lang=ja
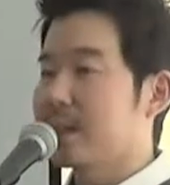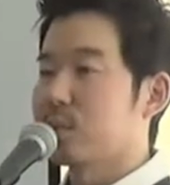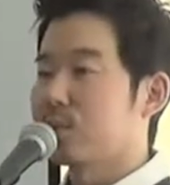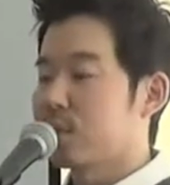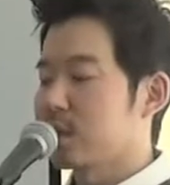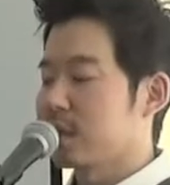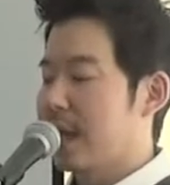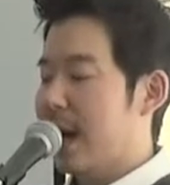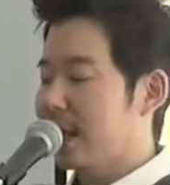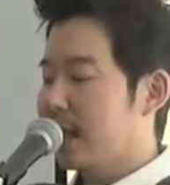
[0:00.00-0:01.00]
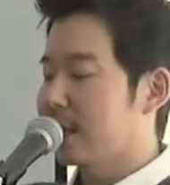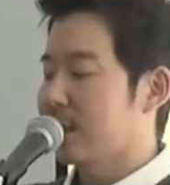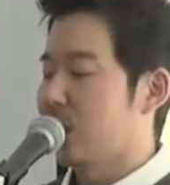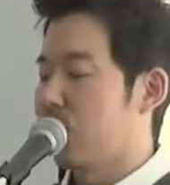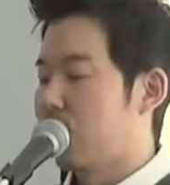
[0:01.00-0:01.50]
の時にあなた
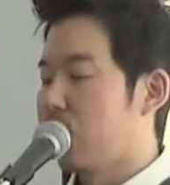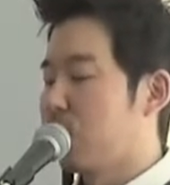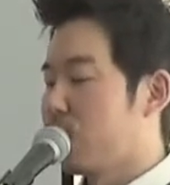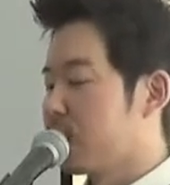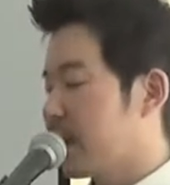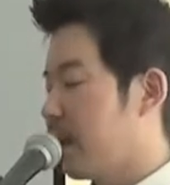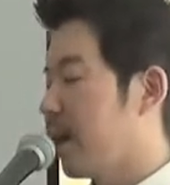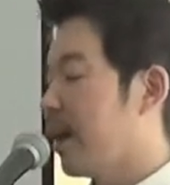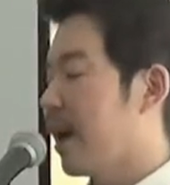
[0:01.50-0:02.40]
の方法で